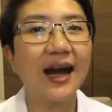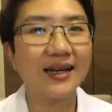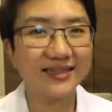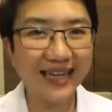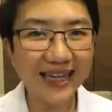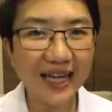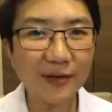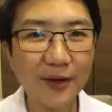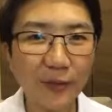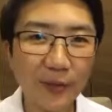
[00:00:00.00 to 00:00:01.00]
สังเกตด้วย
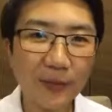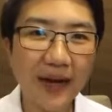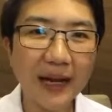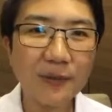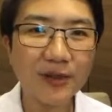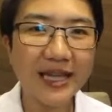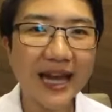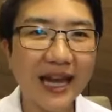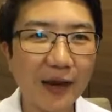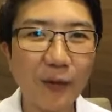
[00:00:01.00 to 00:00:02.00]
เองว่าคุณแป้งล่าบอกแช
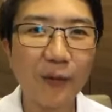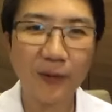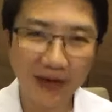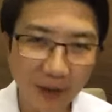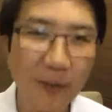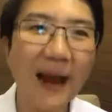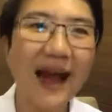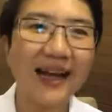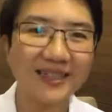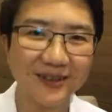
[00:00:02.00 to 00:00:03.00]
ร์แล้ว โอ้โห เร็วมา
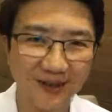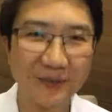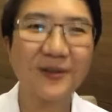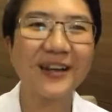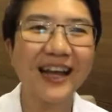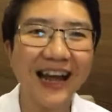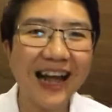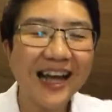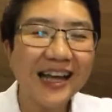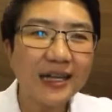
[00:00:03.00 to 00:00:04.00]
ก ขอบคุณนะคะ
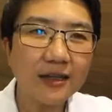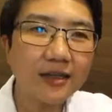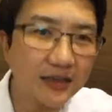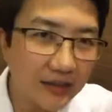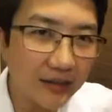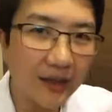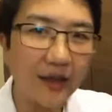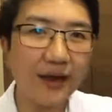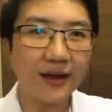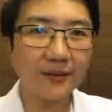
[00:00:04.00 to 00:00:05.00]
ก็คืออ
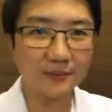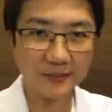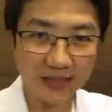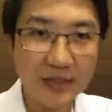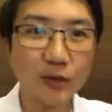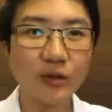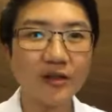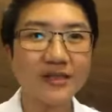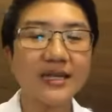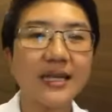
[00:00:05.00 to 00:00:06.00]
จะได้ส่งต่อ
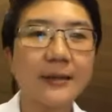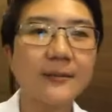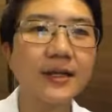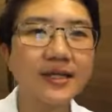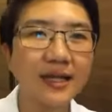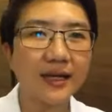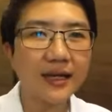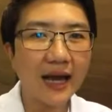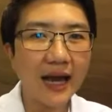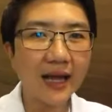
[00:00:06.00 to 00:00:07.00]
สิ่งดีๆ เพื่อที่จะ
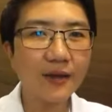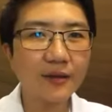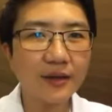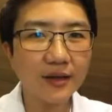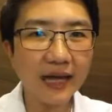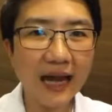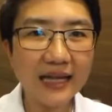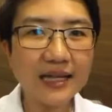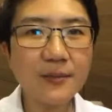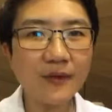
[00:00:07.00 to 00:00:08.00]
ให้ใคร
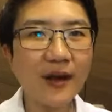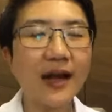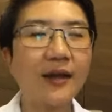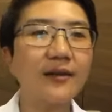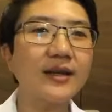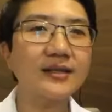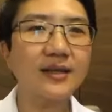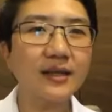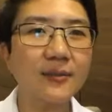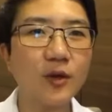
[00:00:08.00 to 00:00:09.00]
ที่มาฟังแล้วเนี่ยจะ
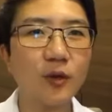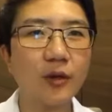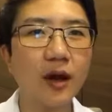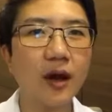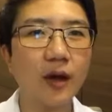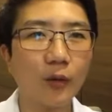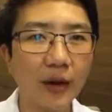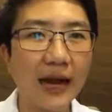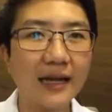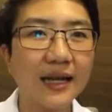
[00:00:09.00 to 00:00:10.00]
ได้มีโอ
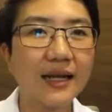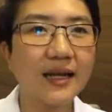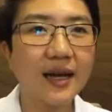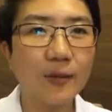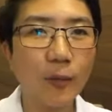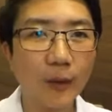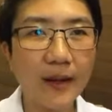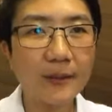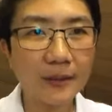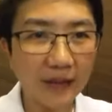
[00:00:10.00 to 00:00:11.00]
กาสได้หมอพยา
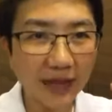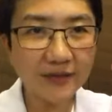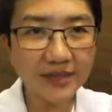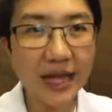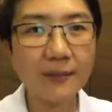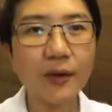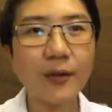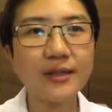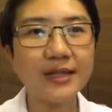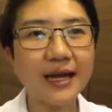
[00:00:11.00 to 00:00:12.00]
ยามทำไลฟ์ให้สั้น เพราะ
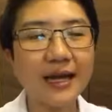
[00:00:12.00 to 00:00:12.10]
ว่าจะได้